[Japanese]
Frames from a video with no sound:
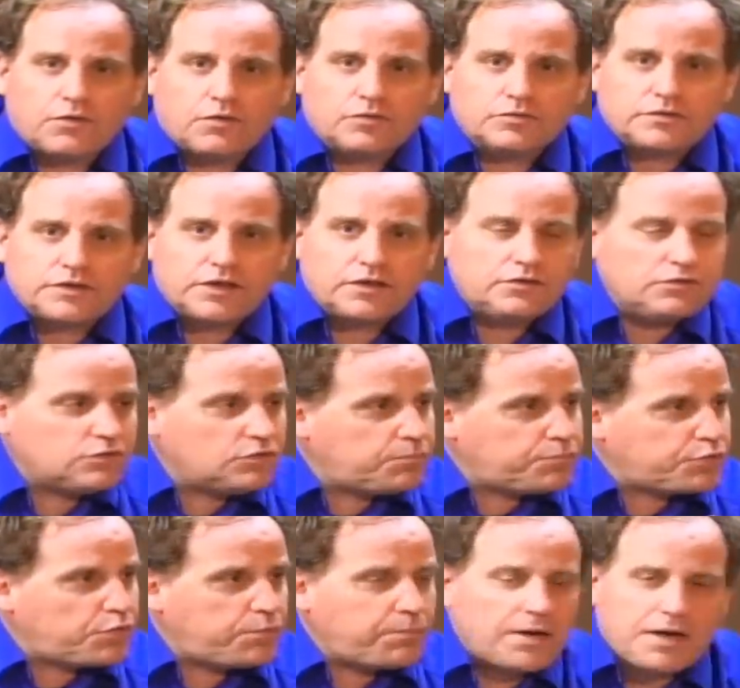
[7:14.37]

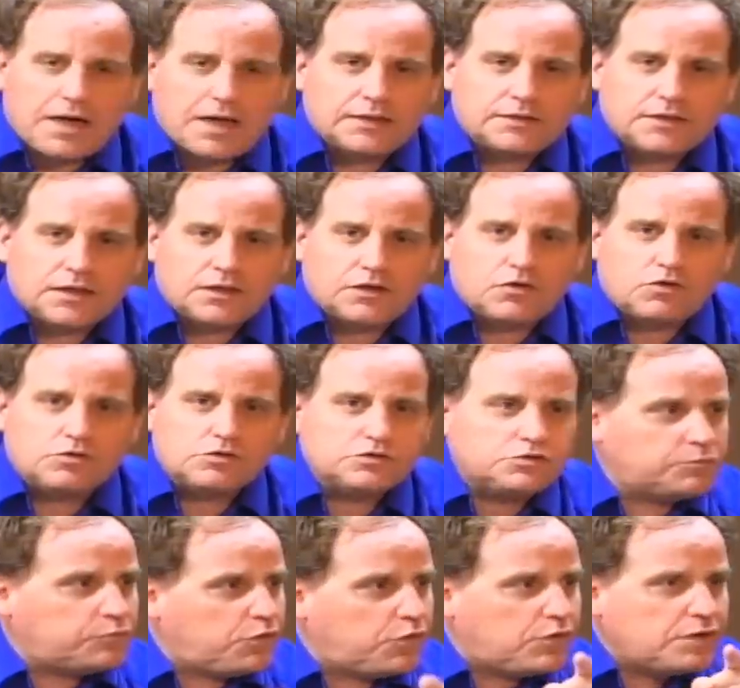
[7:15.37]
テロプロパガンダ行
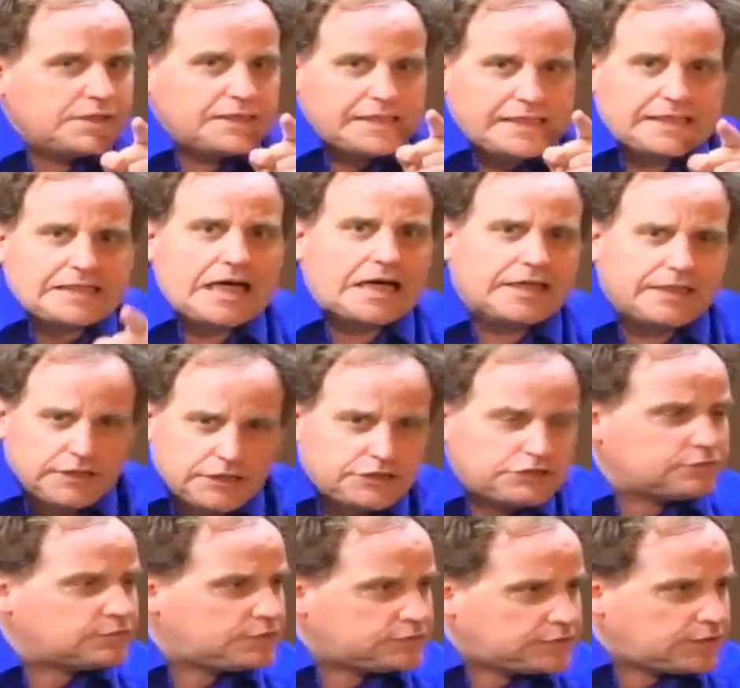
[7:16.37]
動もいい加減にし
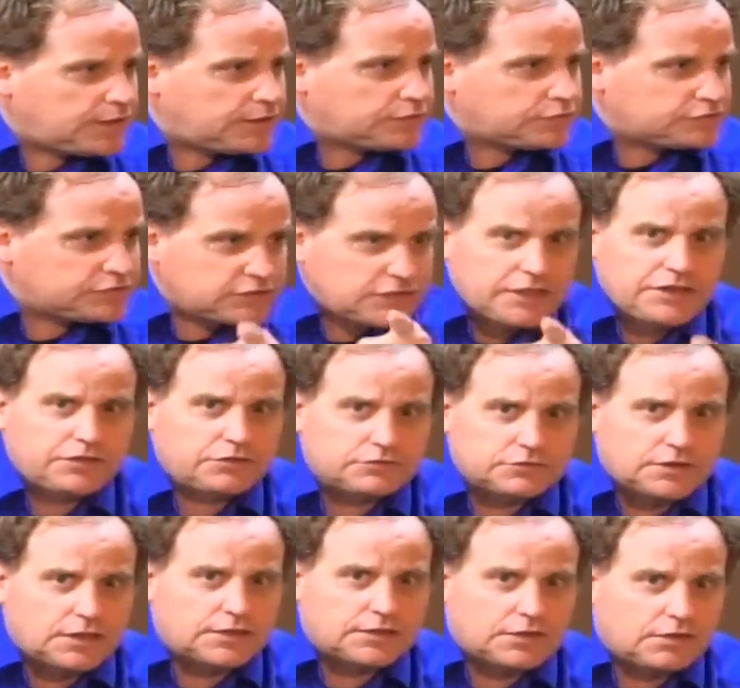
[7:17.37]
てくださいと説教
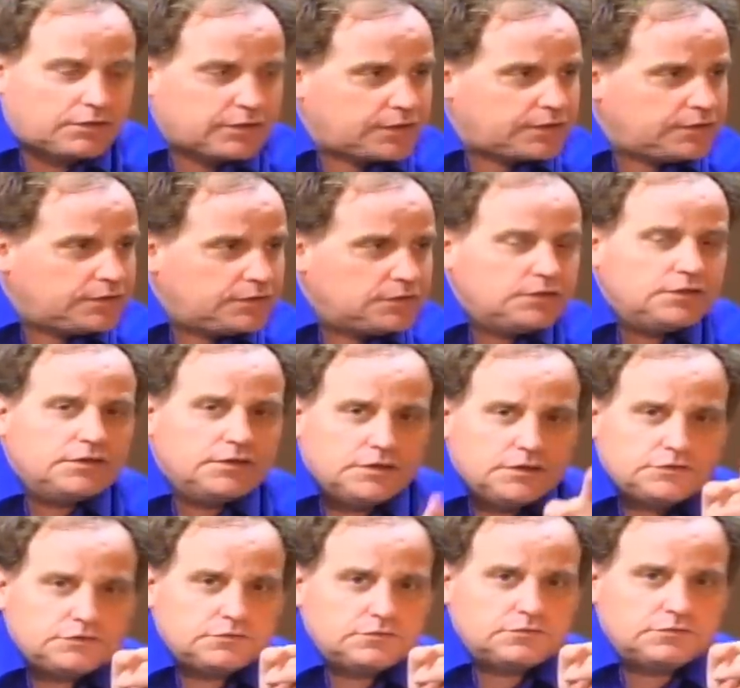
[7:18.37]
されたわけ。
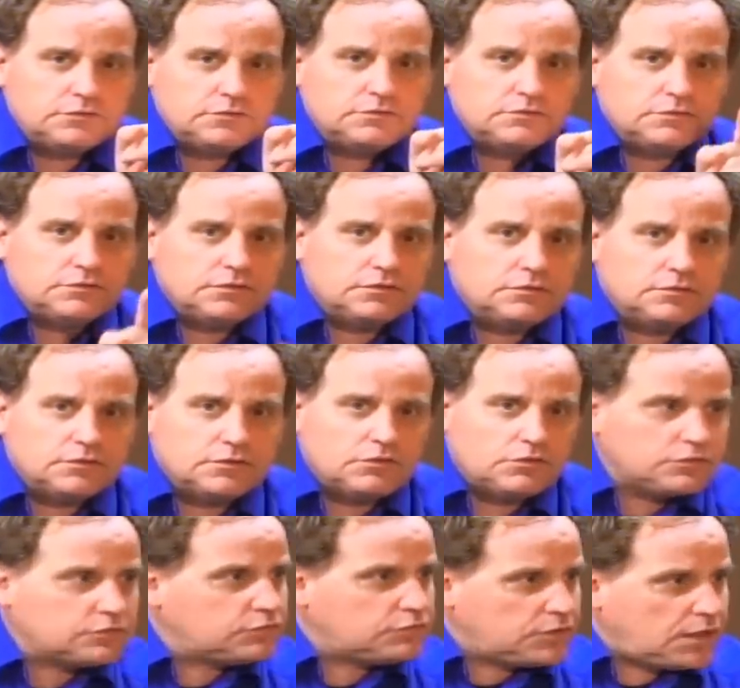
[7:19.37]
その
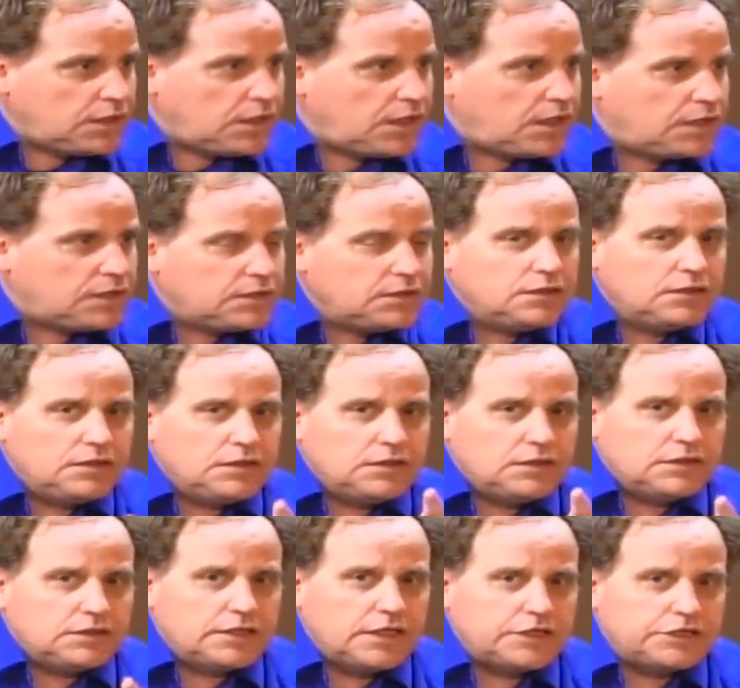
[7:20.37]
ことが
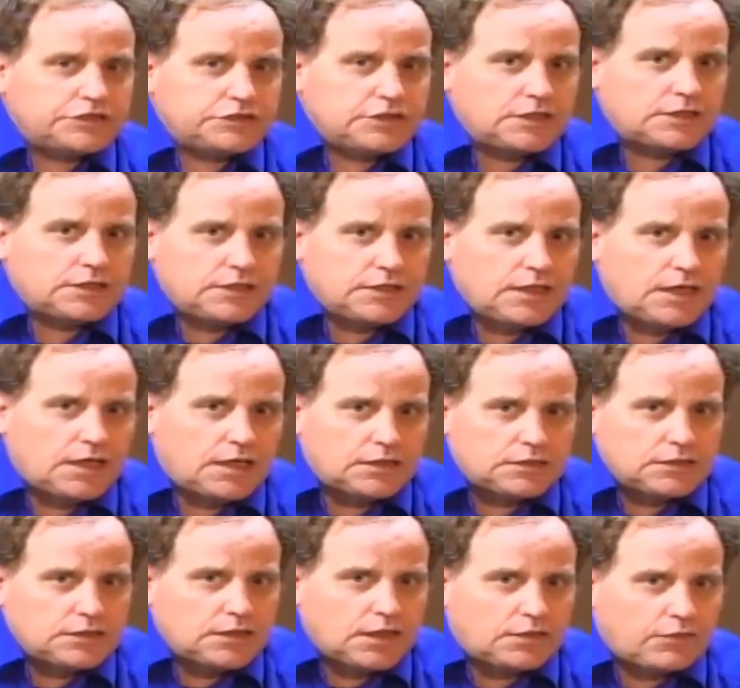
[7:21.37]
歴史的
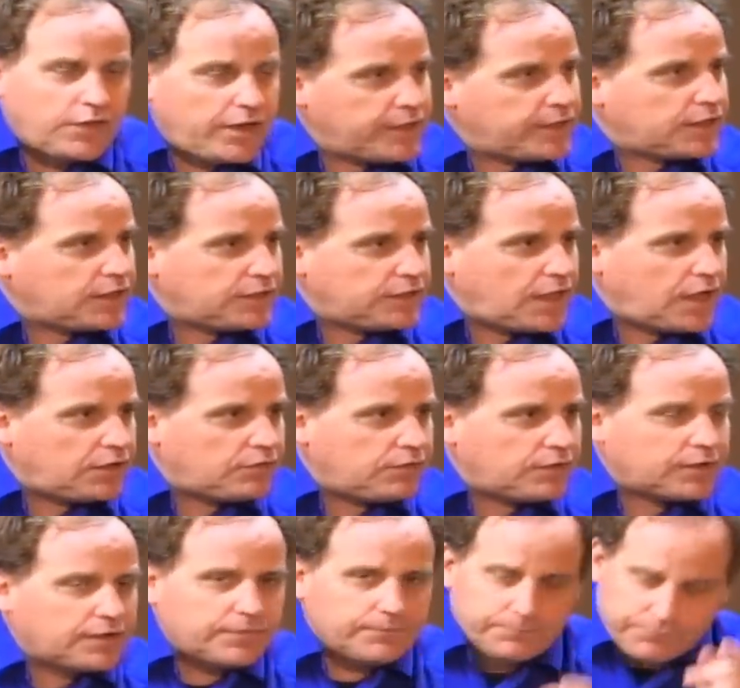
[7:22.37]
な変化であるわけ